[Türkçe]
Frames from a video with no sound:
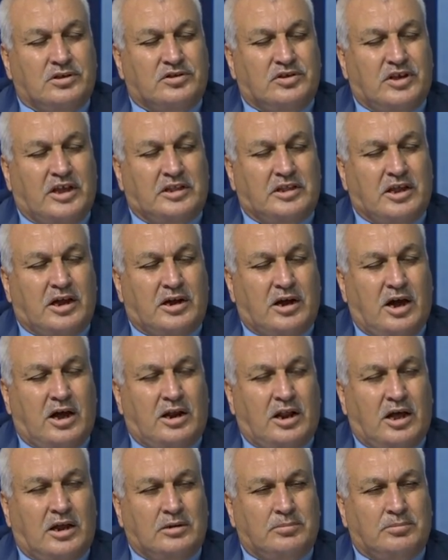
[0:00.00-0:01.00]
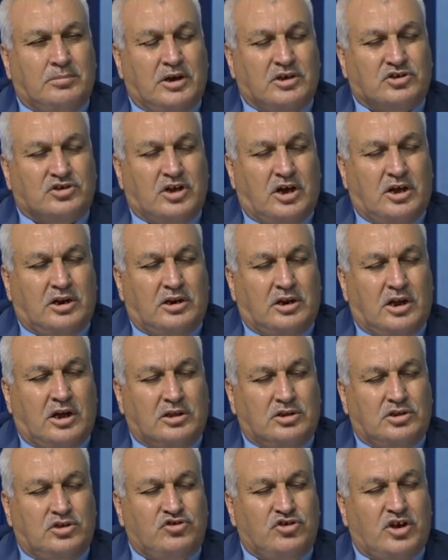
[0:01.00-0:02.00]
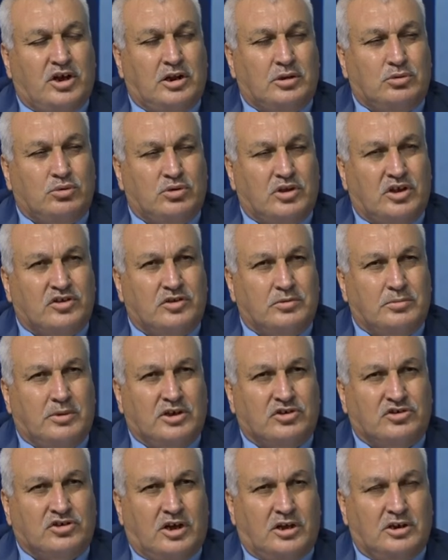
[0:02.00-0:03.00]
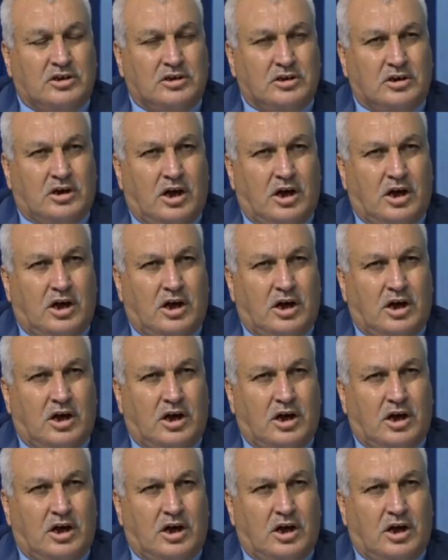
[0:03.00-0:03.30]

STK'ların başkanına, Ticaret Odası Başkanı,